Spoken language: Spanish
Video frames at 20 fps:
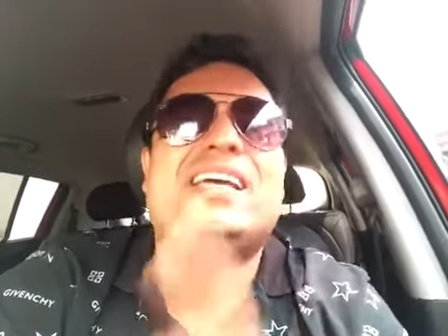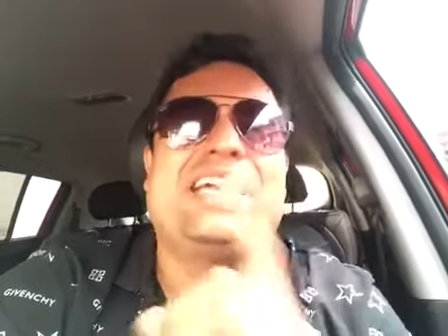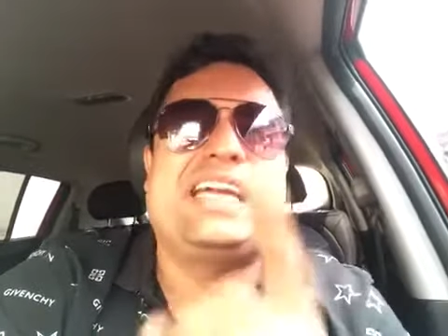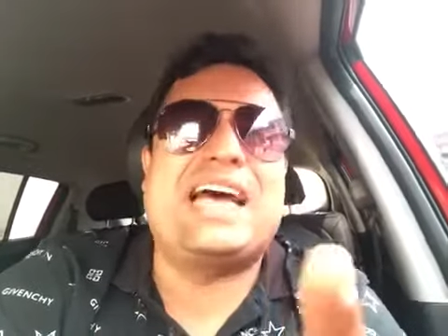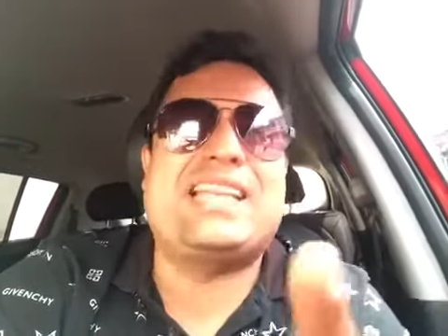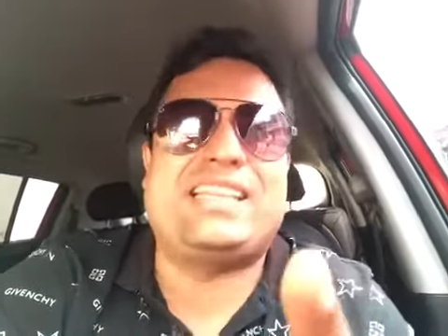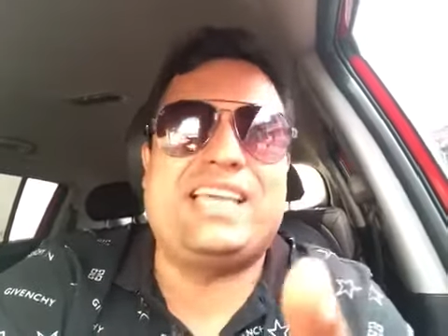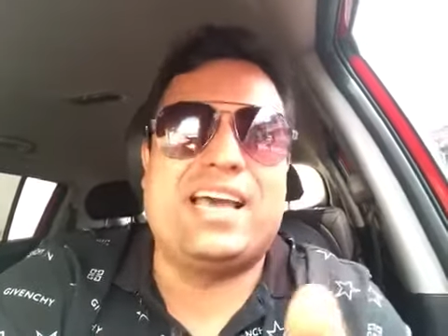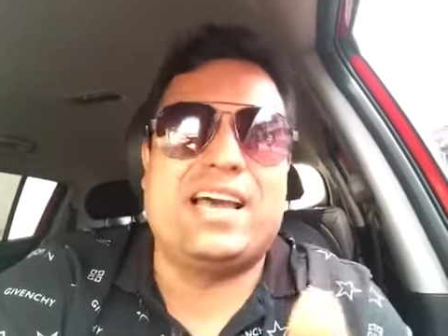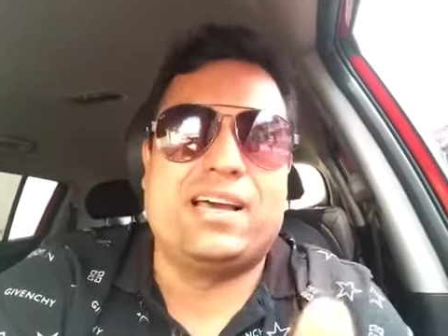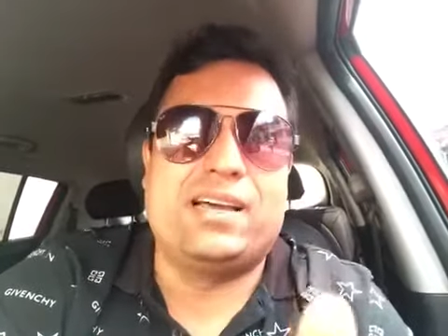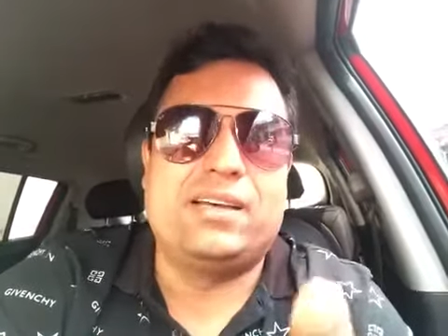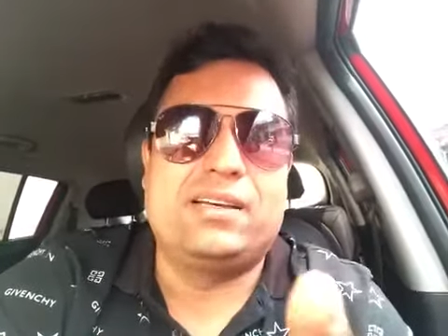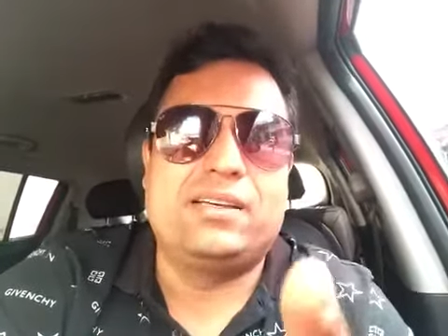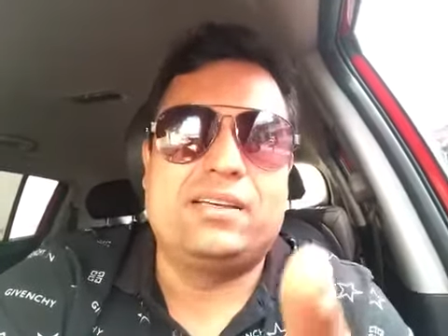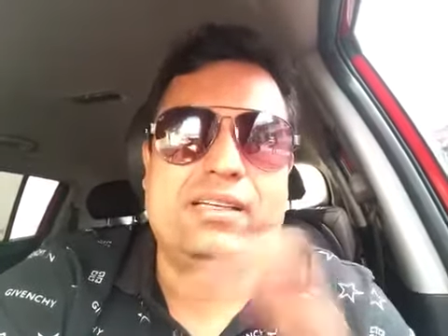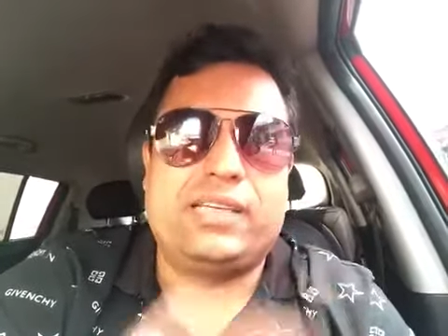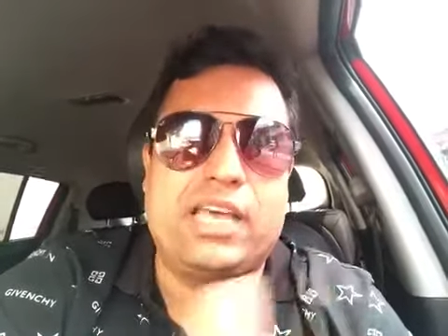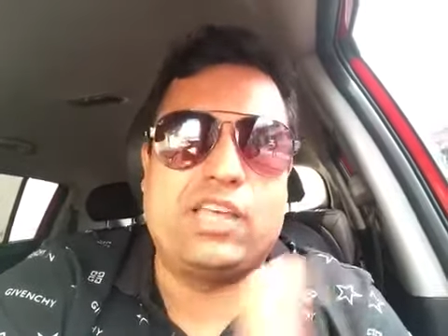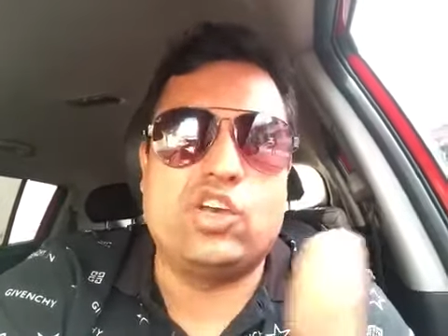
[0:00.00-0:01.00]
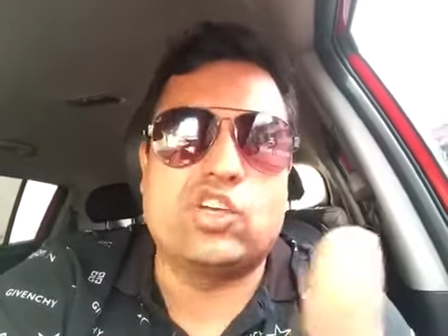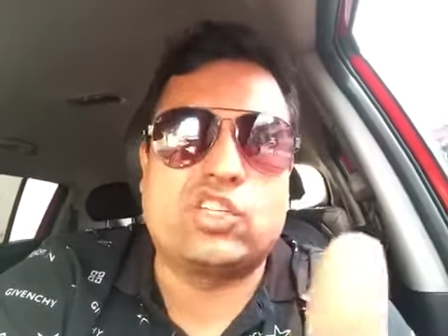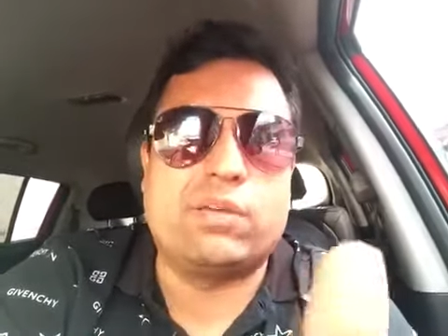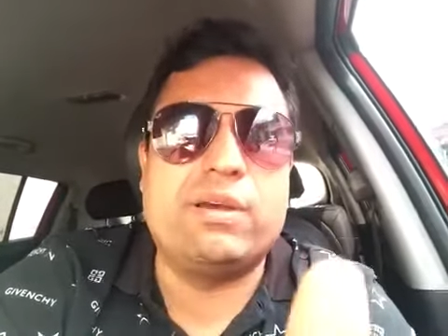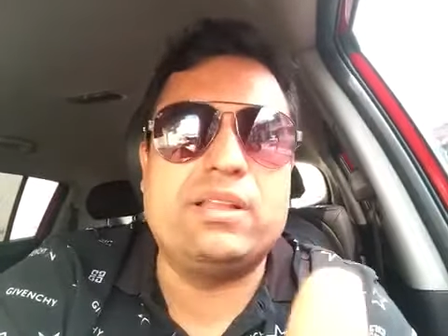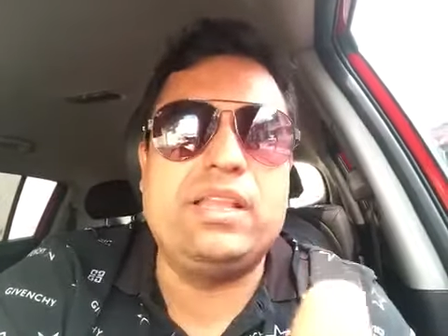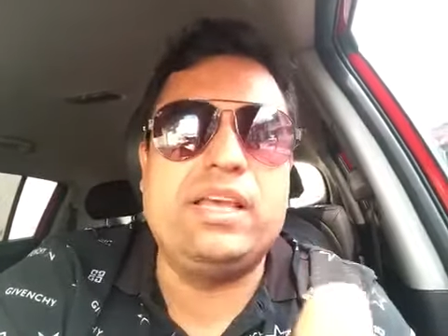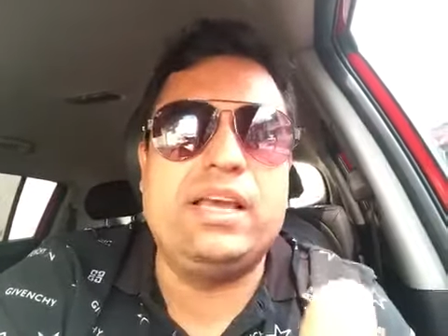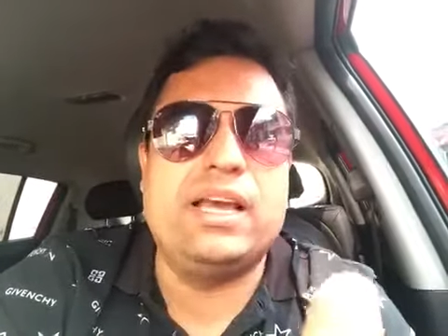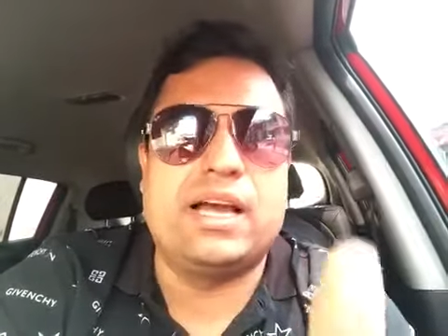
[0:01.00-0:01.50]
Katia, que Dios te
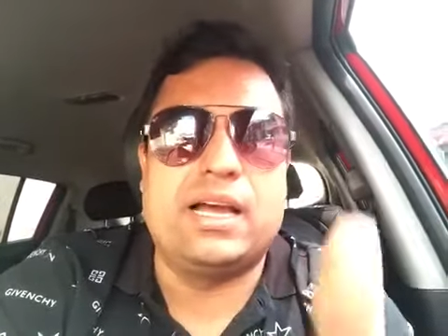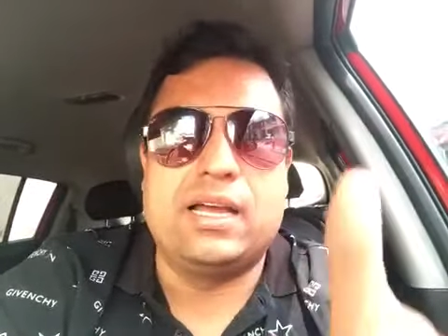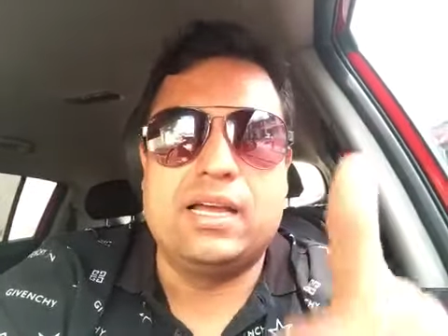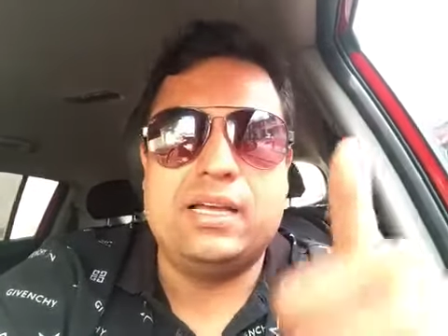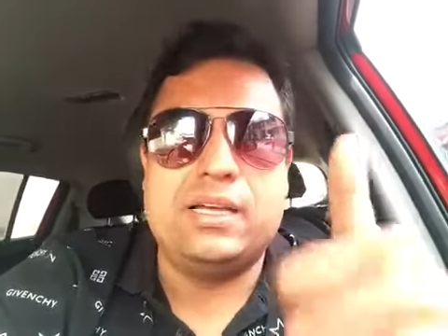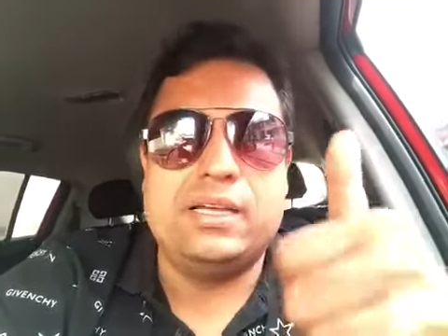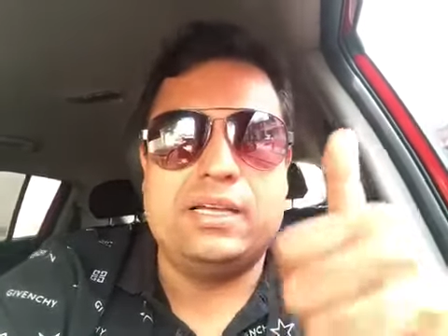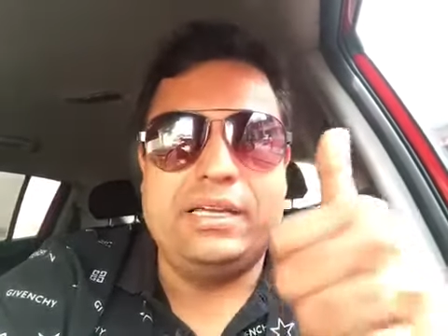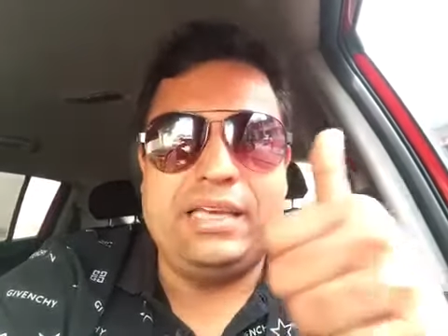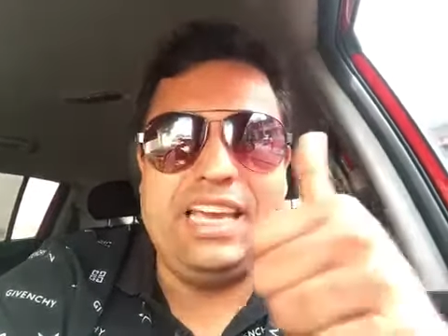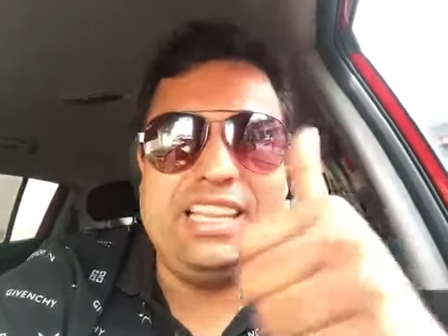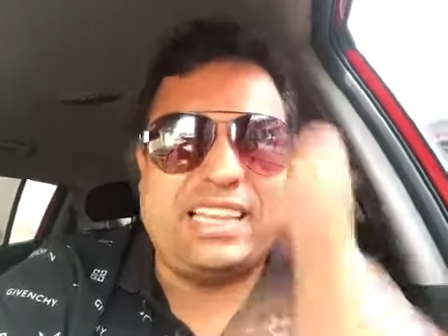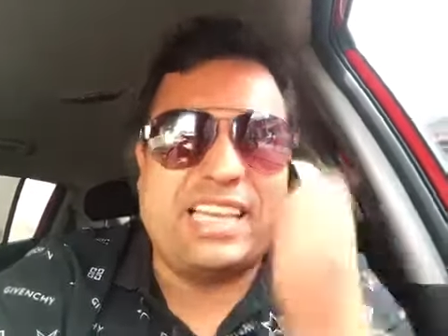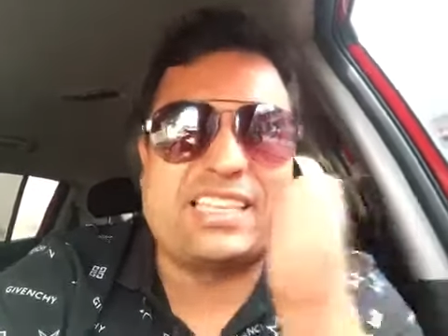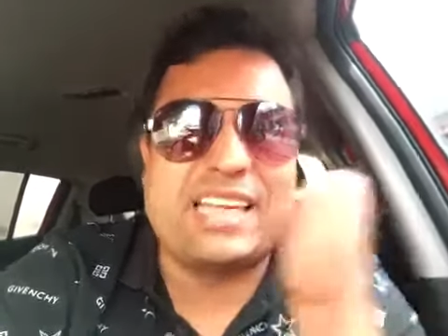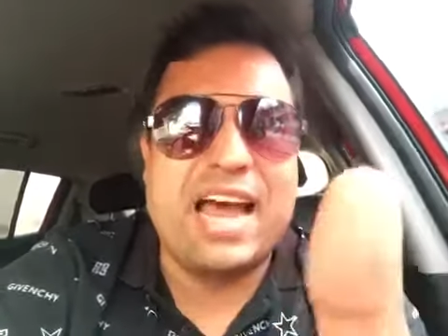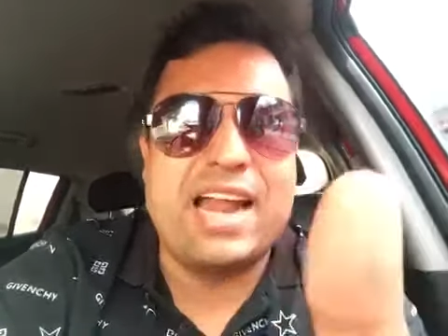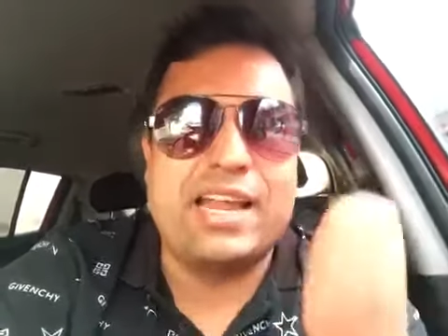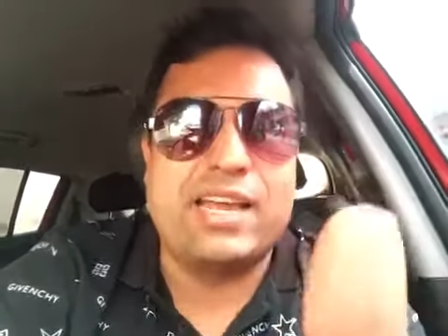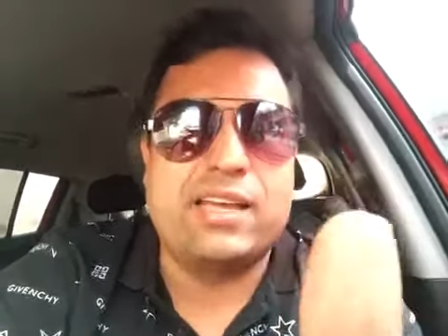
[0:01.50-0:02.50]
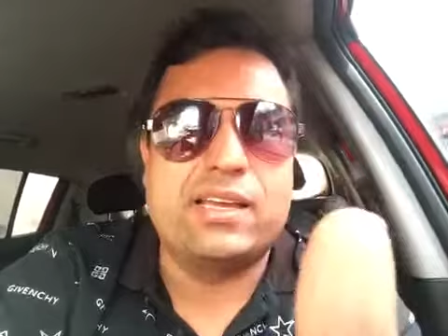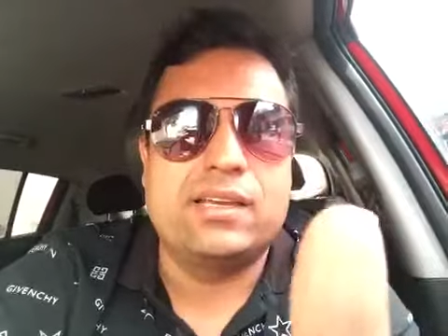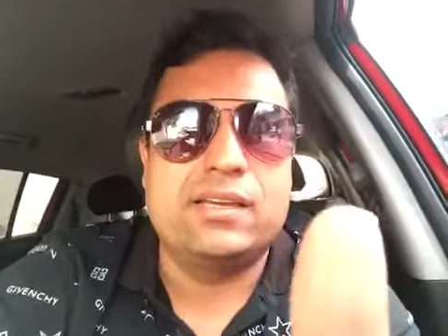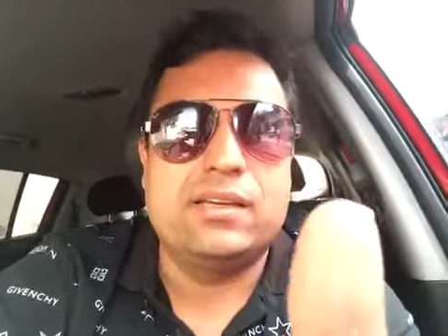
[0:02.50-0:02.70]
bendiga y te sane.